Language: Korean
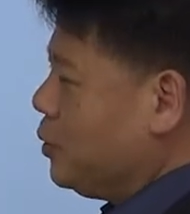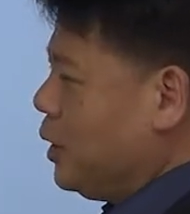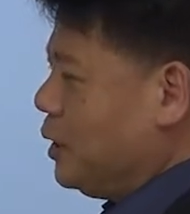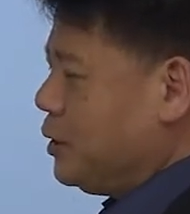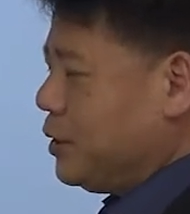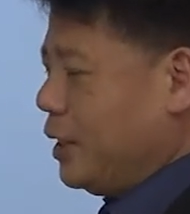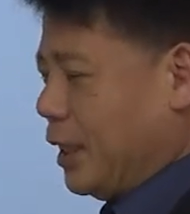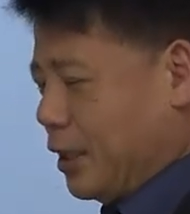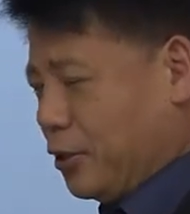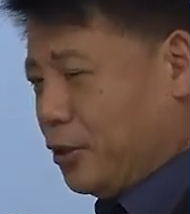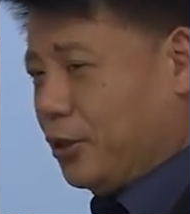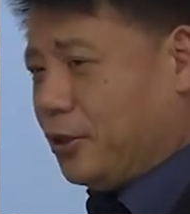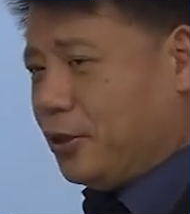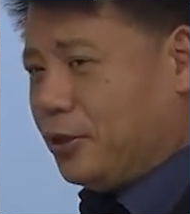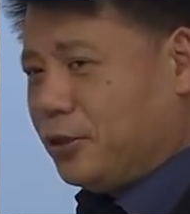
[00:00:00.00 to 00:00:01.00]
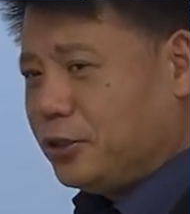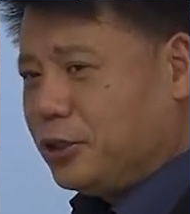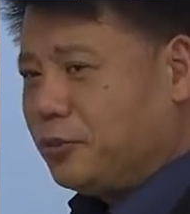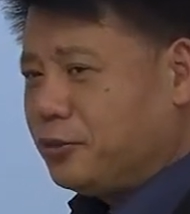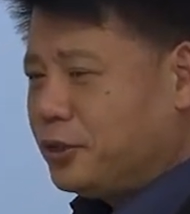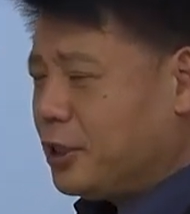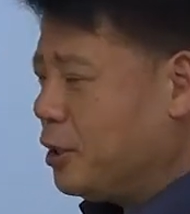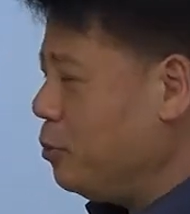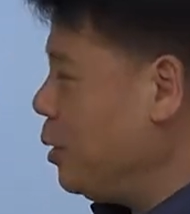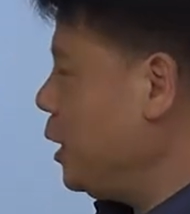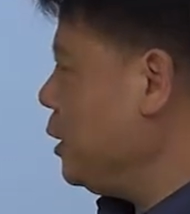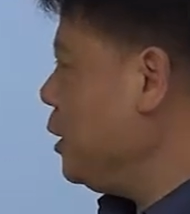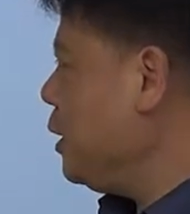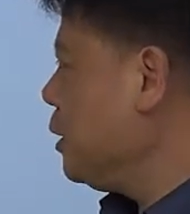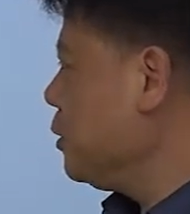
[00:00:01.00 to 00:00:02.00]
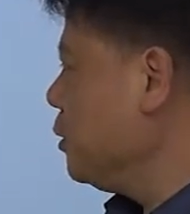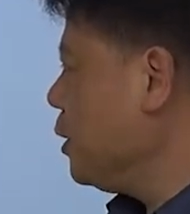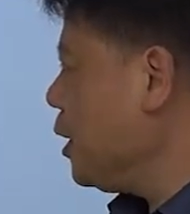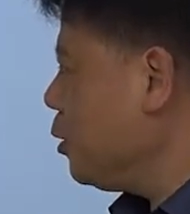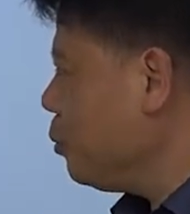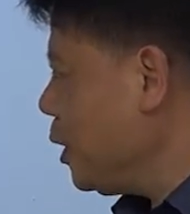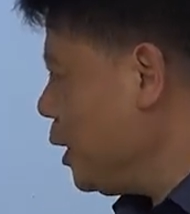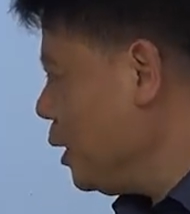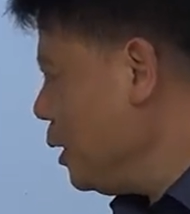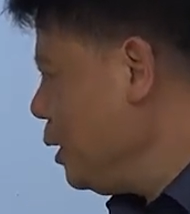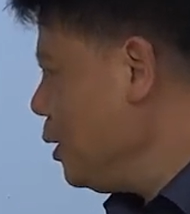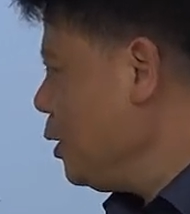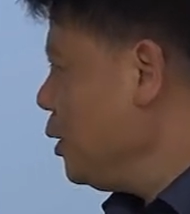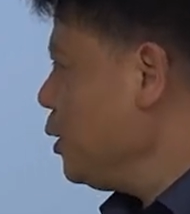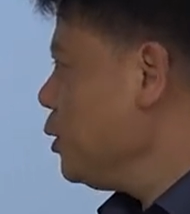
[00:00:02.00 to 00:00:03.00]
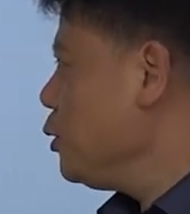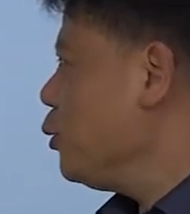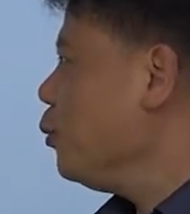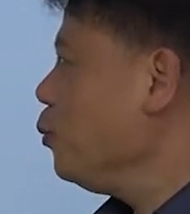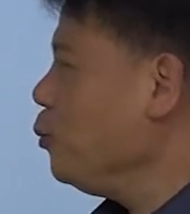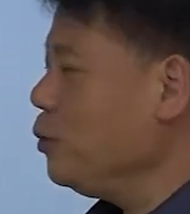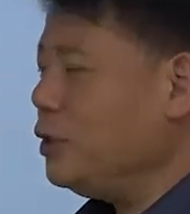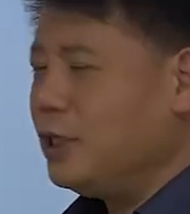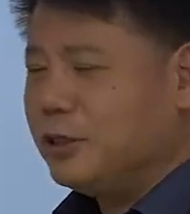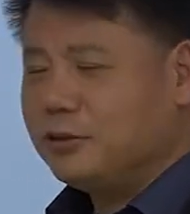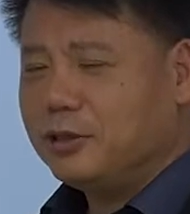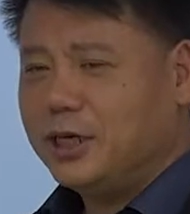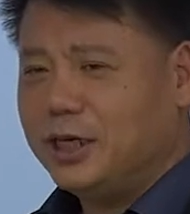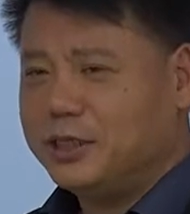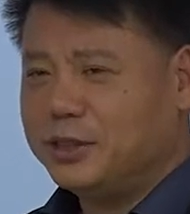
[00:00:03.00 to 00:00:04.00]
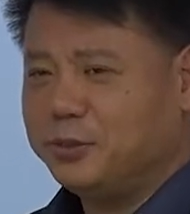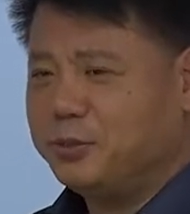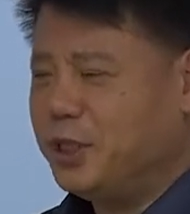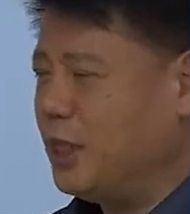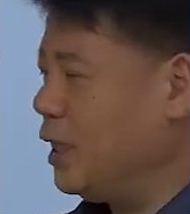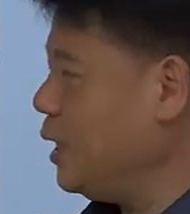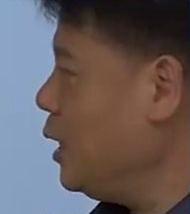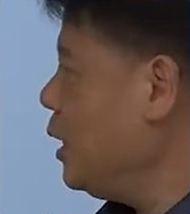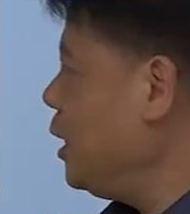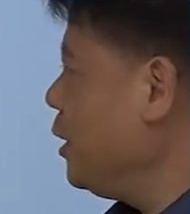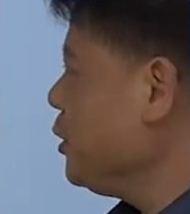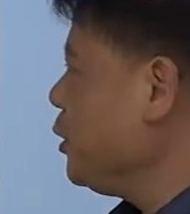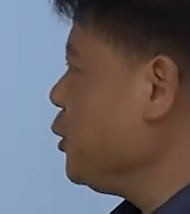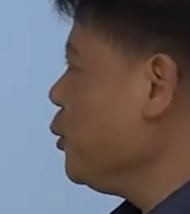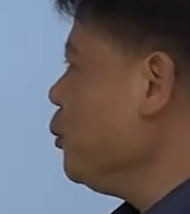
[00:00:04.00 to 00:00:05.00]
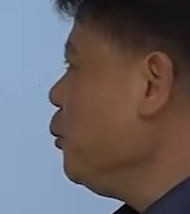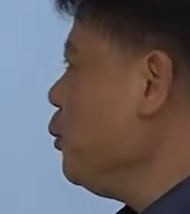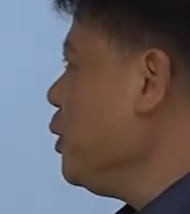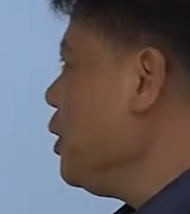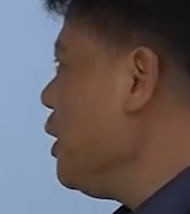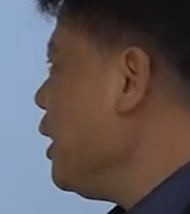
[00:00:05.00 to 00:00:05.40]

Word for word: 것 같지는 않아요. 점수차가 많이 나는 건 아마 전공이 될 것 같습니다. 그래서 전공에